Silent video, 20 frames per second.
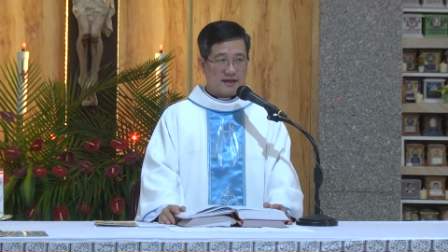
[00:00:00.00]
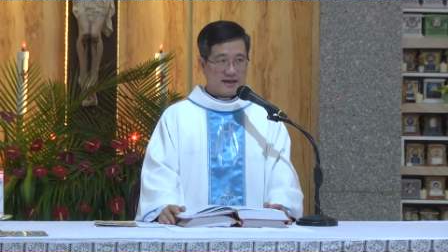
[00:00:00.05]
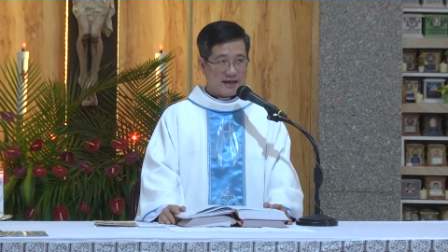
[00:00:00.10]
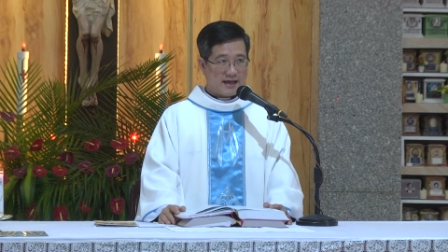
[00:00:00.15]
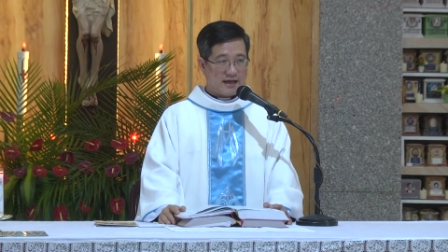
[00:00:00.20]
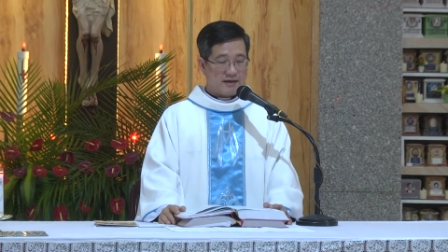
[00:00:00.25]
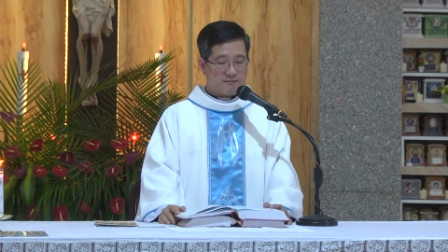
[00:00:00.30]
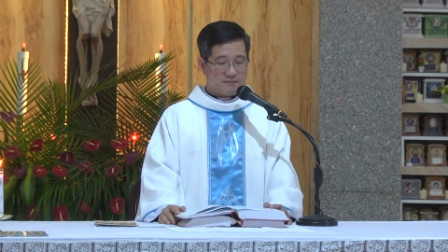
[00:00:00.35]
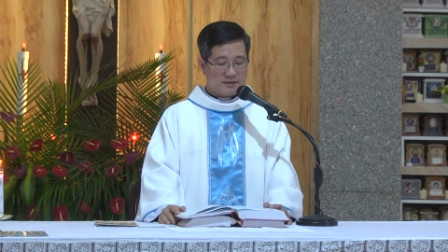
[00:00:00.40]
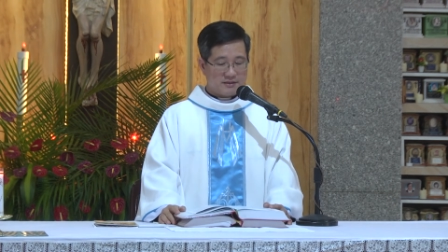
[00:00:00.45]
Phải
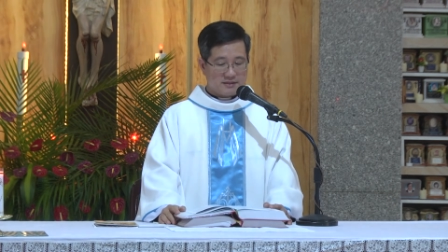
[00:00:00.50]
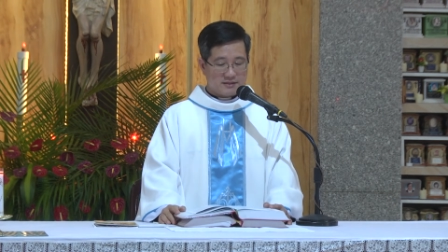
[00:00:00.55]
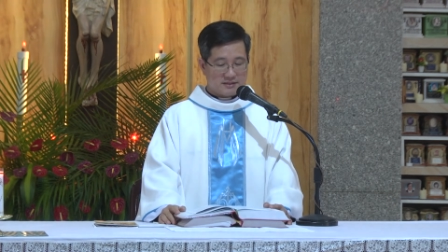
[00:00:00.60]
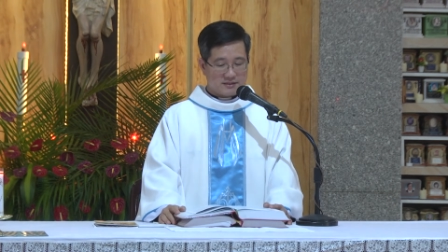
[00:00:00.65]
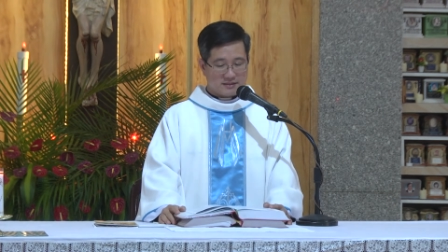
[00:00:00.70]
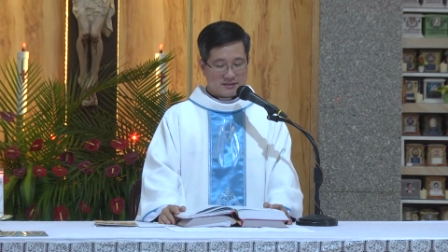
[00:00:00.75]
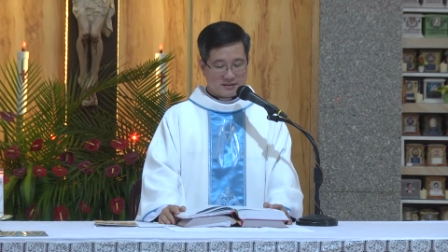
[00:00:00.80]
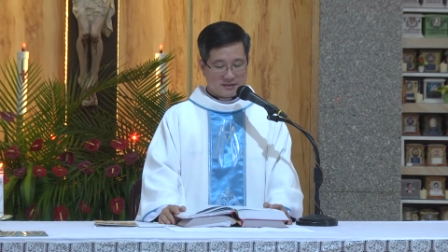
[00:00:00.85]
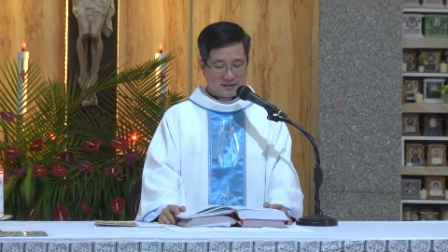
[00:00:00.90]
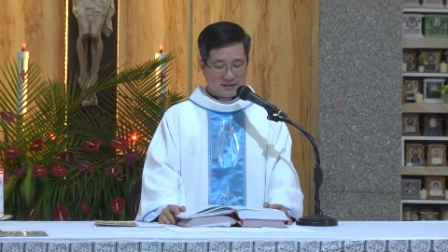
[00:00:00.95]
hạ mình.
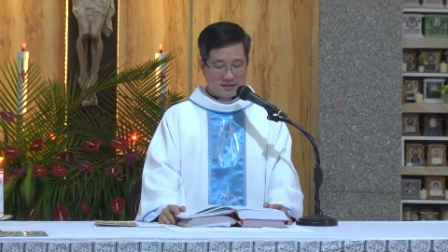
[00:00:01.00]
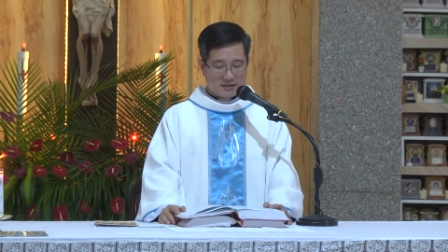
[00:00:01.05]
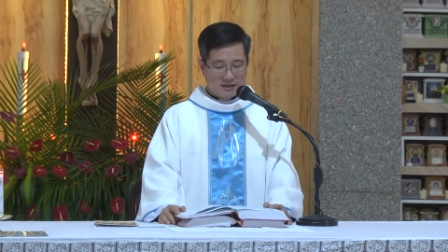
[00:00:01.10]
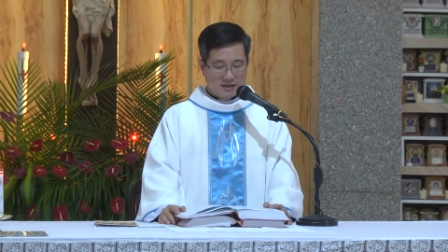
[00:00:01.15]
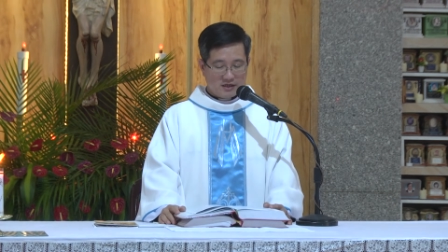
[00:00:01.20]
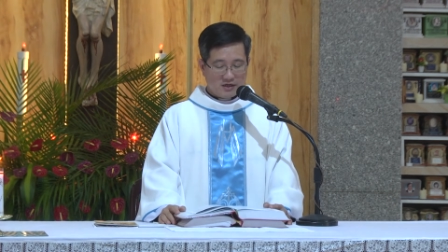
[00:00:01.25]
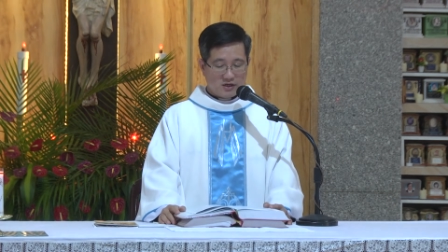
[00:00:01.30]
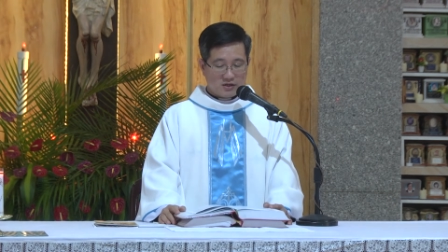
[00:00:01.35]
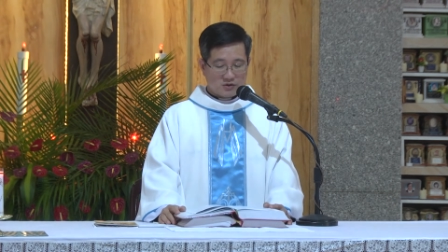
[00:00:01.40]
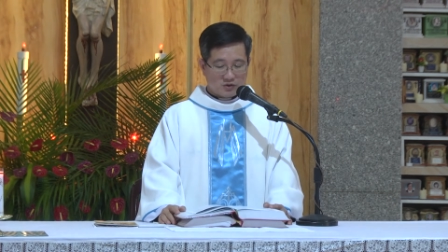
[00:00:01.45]

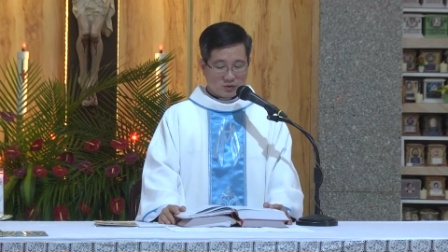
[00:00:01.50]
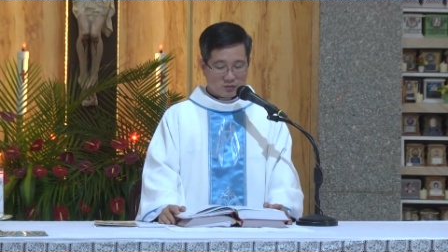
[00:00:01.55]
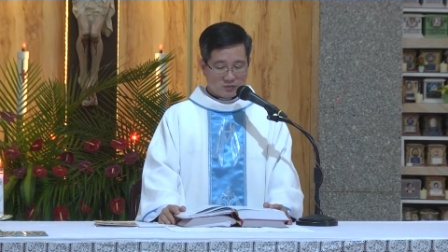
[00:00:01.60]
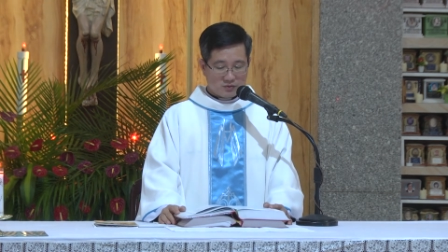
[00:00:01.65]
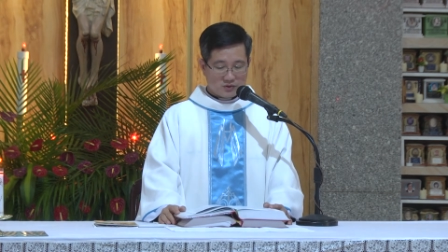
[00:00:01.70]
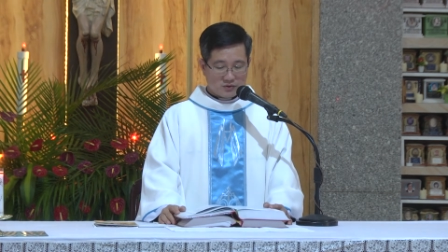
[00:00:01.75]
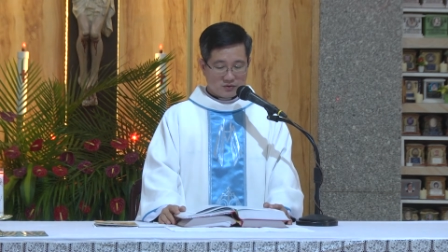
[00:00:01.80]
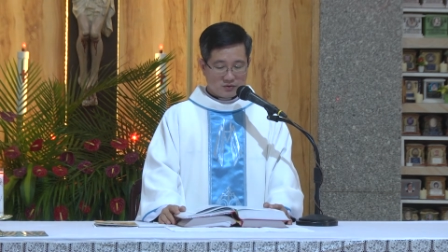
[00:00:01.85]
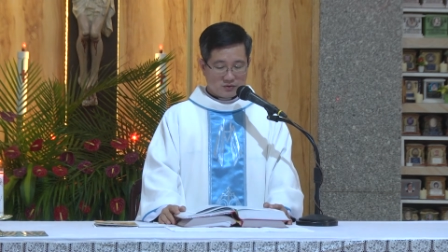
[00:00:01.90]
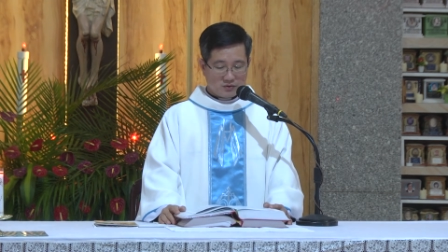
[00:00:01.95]

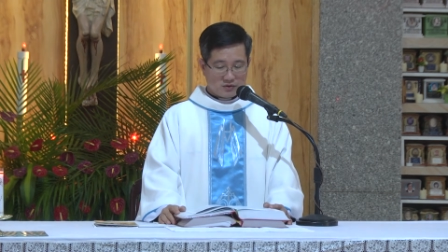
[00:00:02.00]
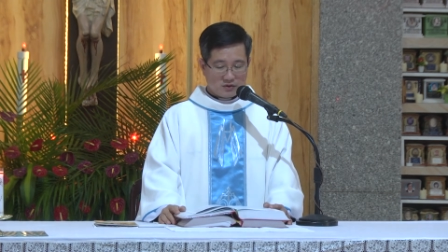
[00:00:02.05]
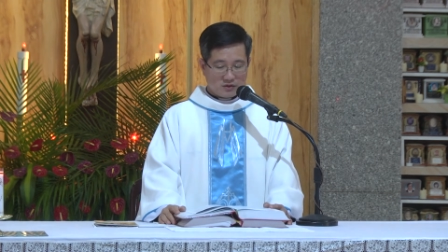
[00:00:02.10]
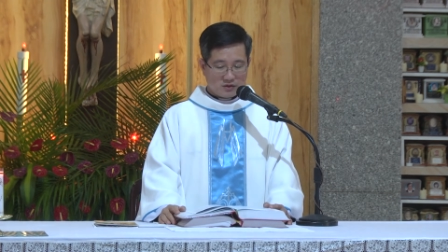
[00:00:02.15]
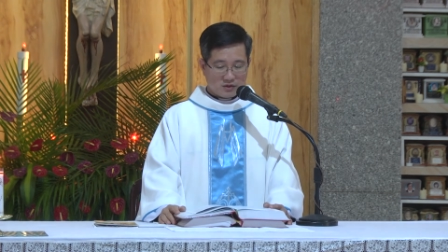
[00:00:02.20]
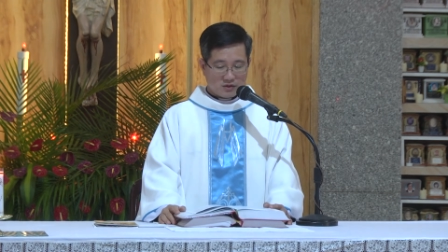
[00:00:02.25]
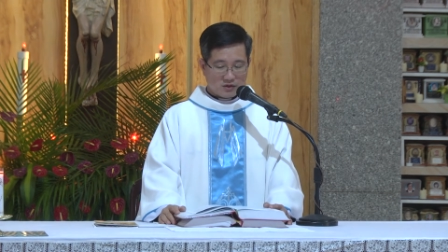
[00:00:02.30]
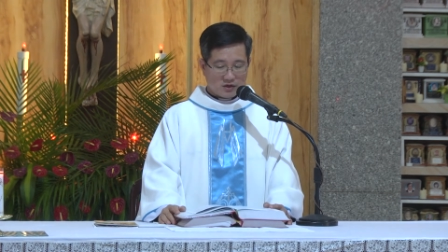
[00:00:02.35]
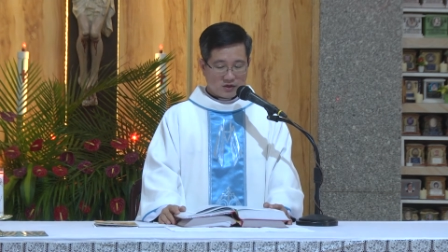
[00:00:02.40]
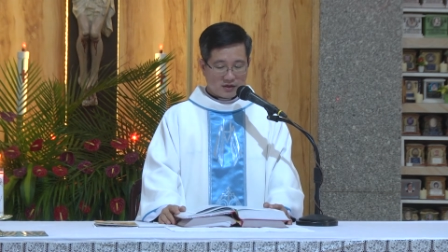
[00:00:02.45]
Tụt
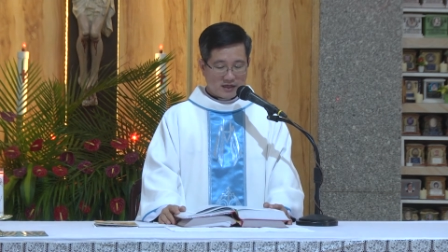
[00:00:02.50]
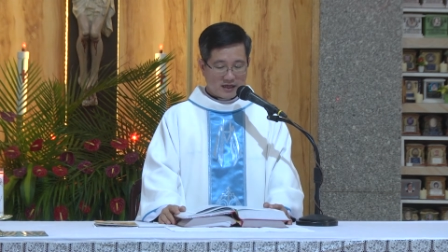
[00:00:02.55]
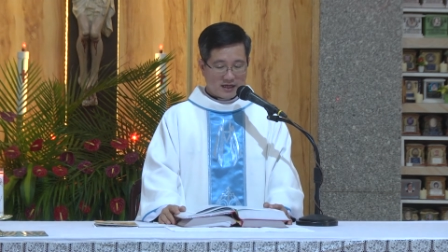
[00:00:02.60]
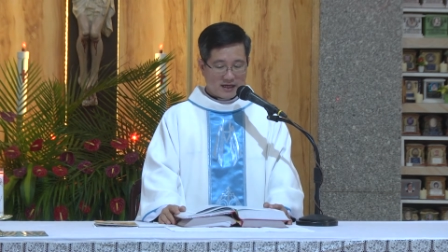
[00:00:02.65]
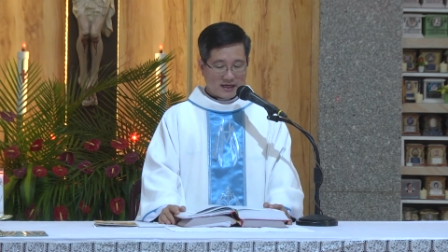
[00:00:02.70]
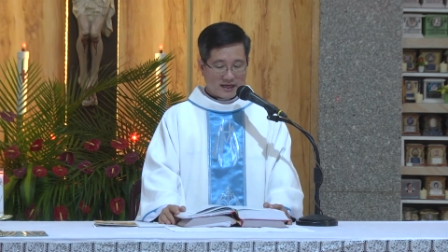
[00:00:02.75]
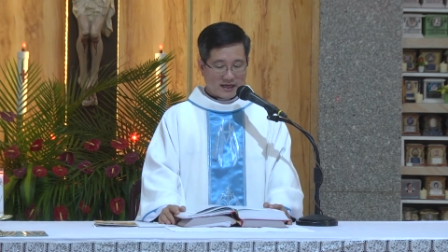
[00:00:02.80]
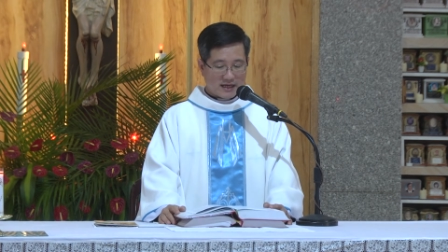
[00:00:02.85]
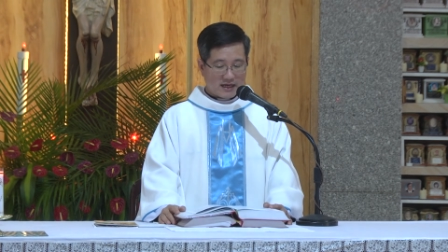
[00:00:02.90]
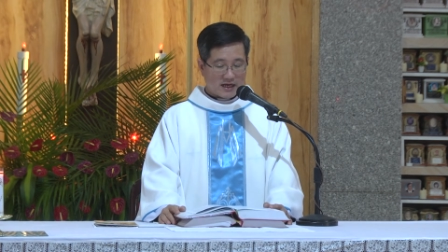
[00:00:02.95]
xuống có
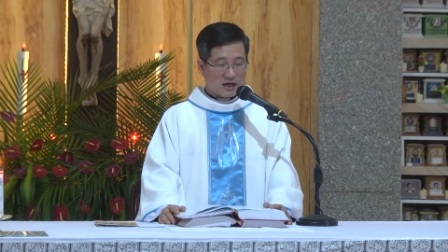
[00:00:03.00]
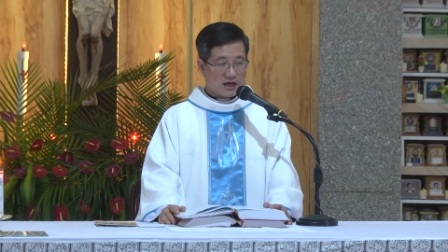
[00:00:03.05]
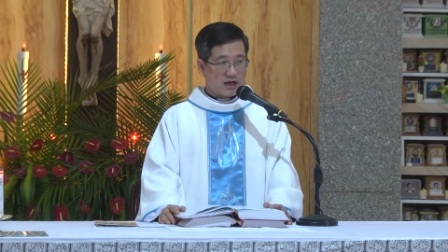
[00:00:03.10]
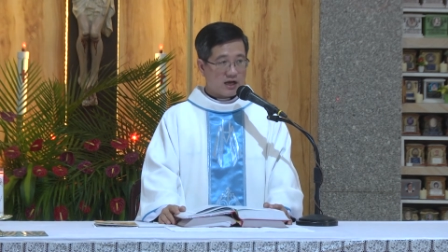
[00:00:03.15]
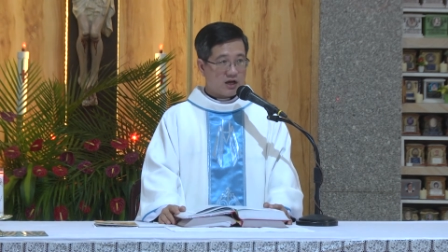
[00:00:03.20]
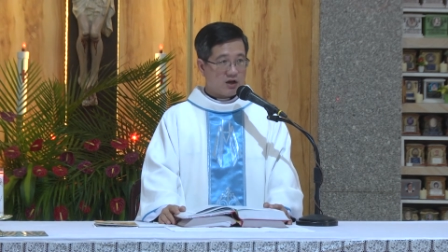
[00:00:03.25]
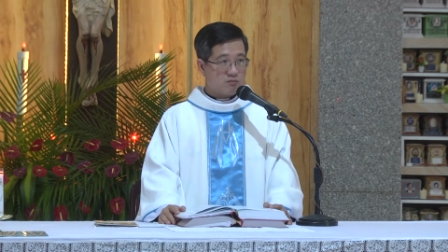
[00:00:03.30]
nghĩa rằng